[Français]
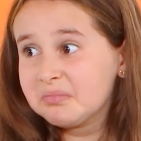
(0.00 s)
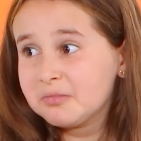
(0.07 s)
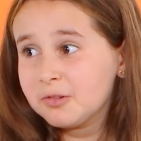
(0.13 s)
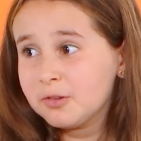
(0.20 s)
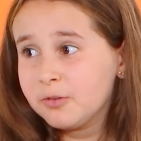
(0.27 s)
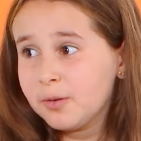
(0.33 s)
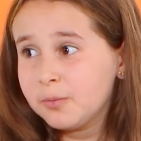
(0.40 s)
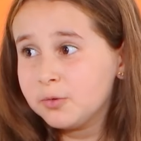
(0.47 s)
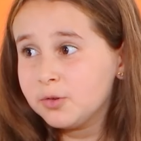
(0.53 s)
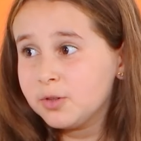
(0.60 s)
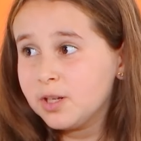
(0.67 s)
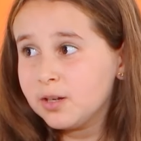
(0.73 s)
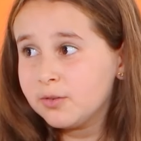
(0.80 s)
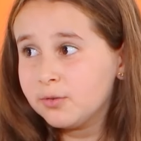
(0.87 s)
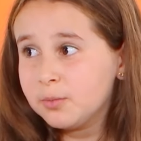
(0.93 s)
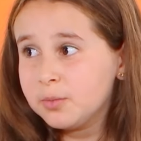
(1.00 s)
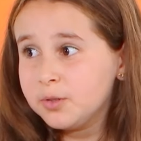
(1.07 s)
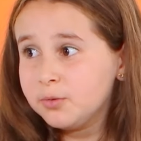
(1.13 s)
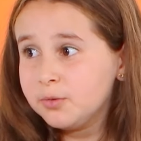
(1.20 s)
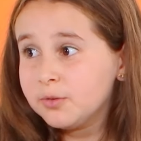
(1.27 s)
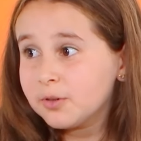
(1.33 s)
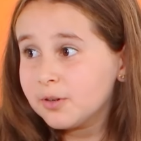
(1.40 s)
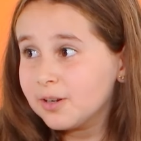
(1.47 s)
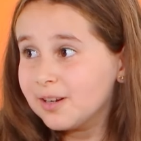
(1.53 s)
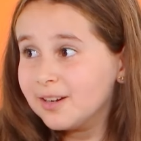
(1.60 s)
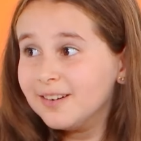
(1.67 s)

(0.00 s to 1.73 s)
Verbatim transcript: Moi, ils sont donné la phobie du sang là.